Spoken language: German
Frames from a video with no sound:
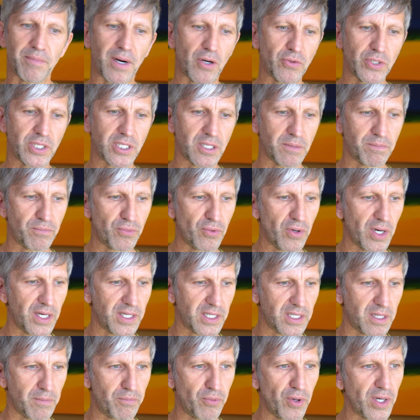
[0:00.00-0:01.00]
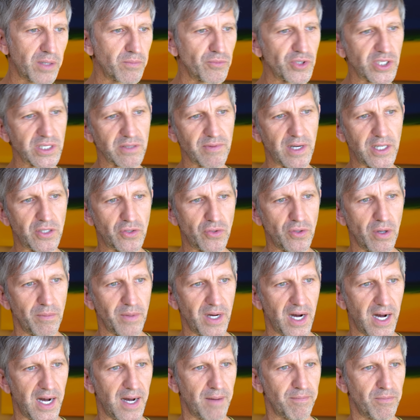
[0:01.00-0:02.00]
da baue ich die Burg, die Burg muss zwei
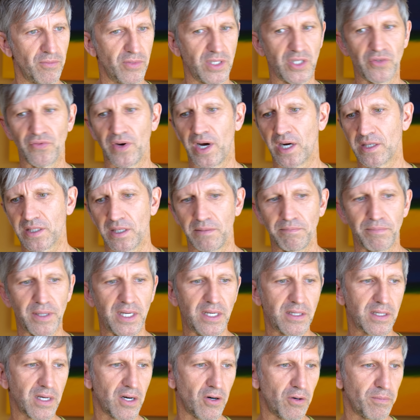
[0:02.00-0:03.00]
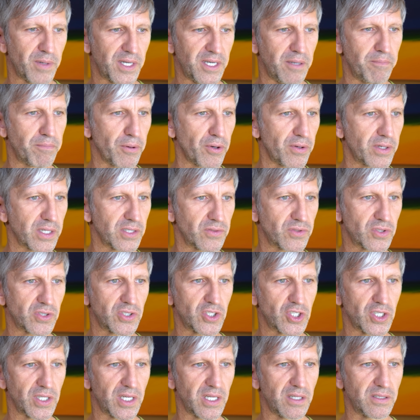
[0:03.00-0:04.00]
Türme haben und ich frage den Peter, ob er eine Brücke
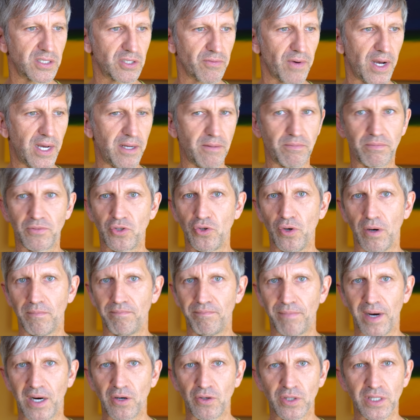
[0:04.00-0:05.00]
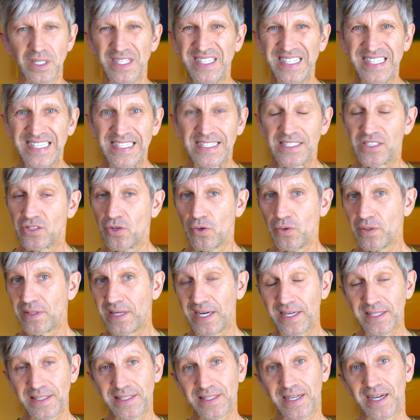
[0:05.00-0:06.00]
zwischen den zwei Türmen baut. So
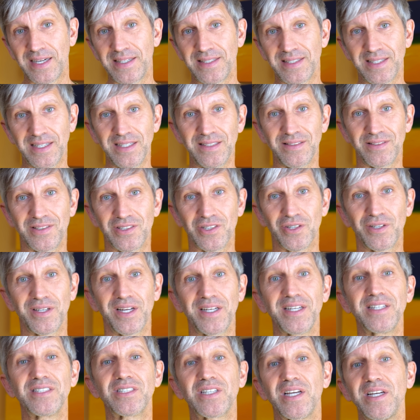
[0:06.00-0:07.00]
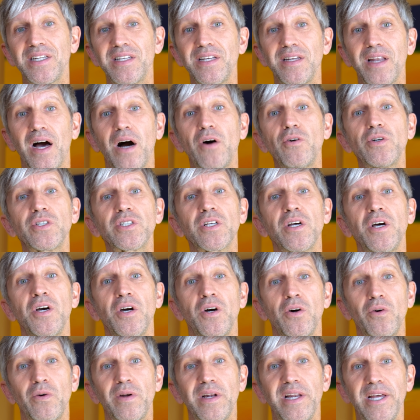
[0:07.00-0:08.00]
denkt kein Kind, sondern es geht hinaus
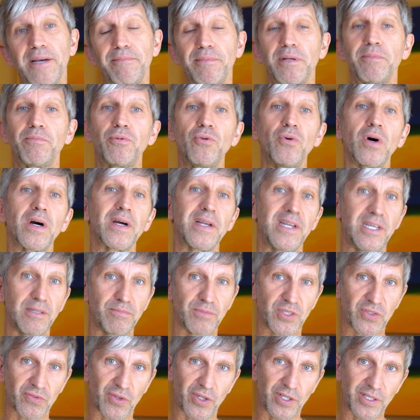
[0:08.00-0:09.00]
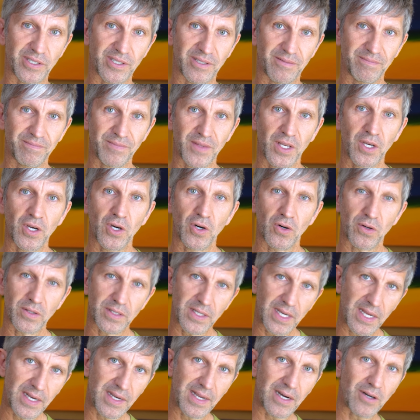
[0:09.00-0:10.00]
und lebt die pure Lebensfreude.
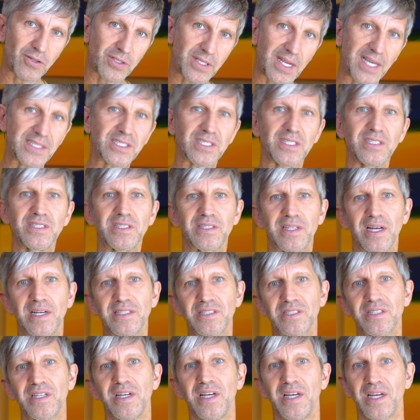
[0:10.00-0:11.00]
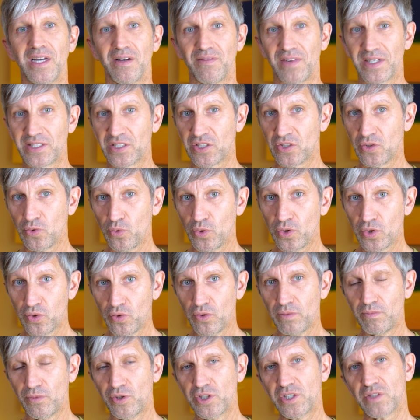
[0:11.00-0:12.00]
Und genau das ist das, was du
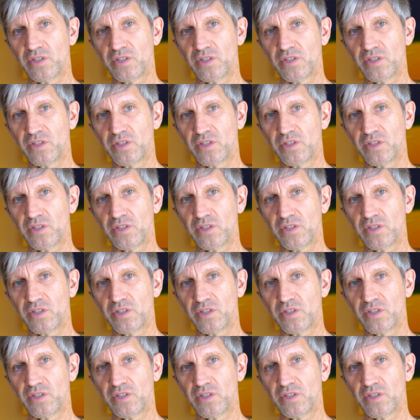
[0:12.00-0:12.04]
tun